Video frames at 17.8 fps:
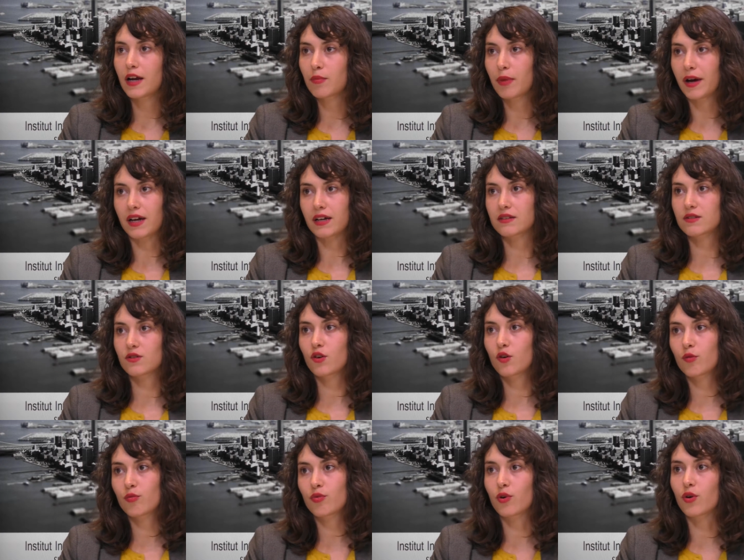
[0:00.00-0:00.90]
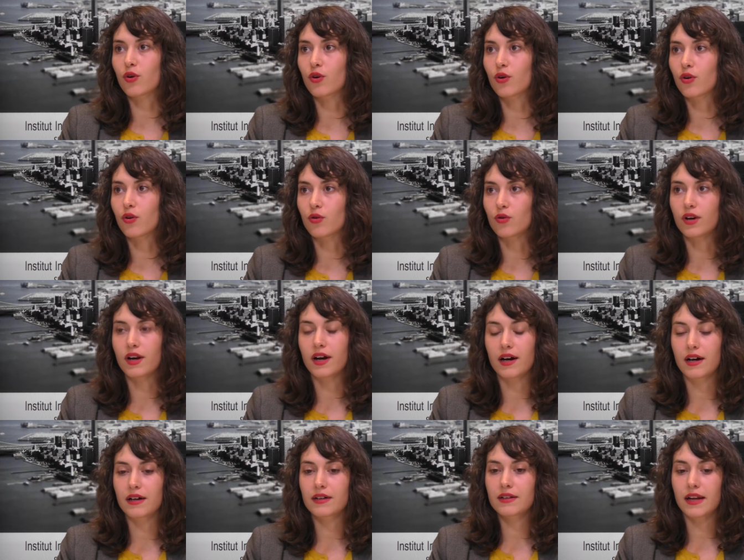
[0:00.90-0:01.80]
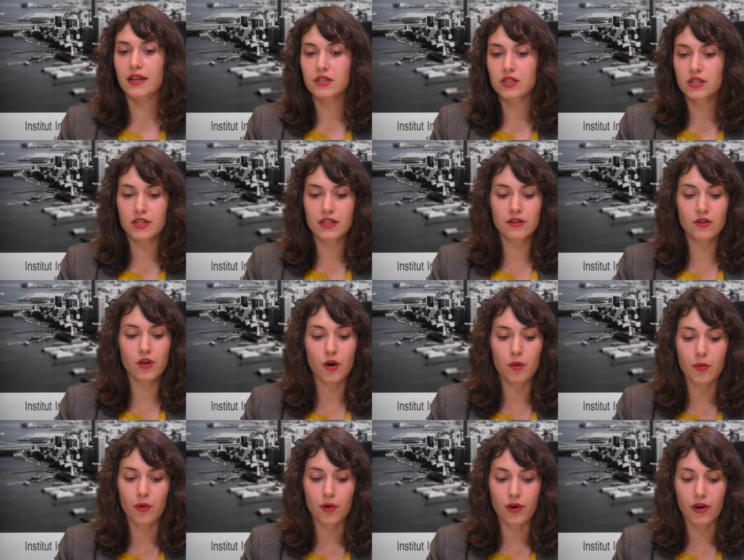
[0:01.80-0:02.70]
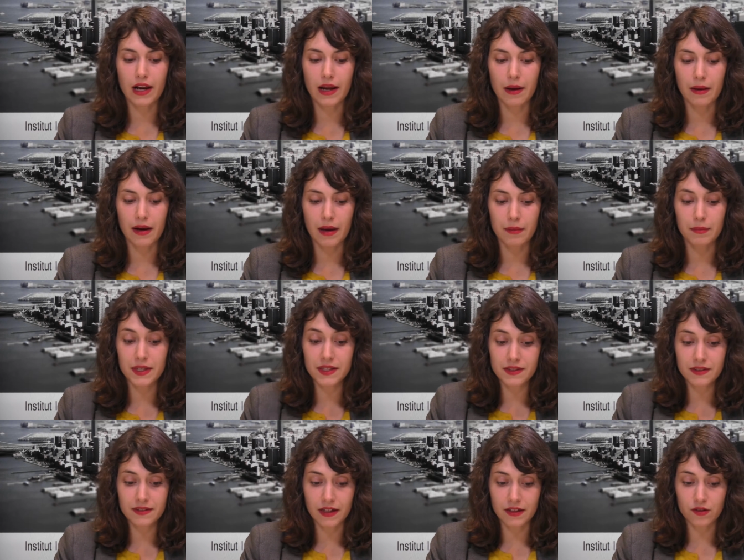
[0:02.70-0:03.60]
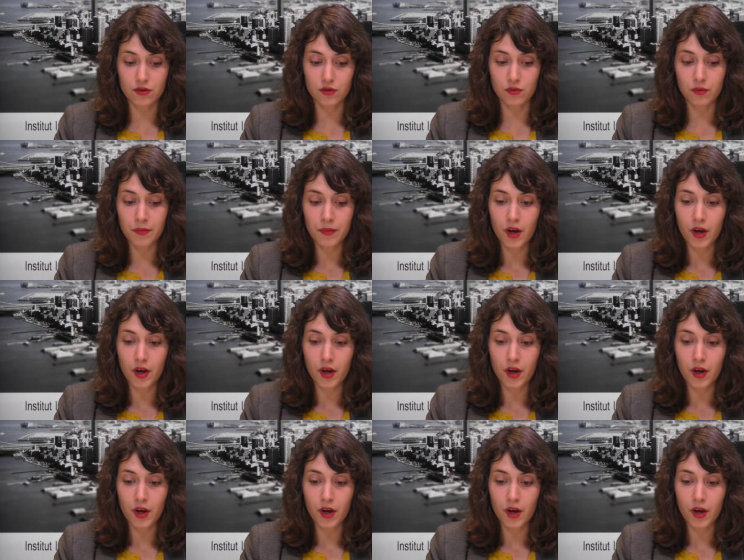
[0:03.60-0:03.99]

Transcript: par exemple, l'Inde, la Chine, comme la méditation,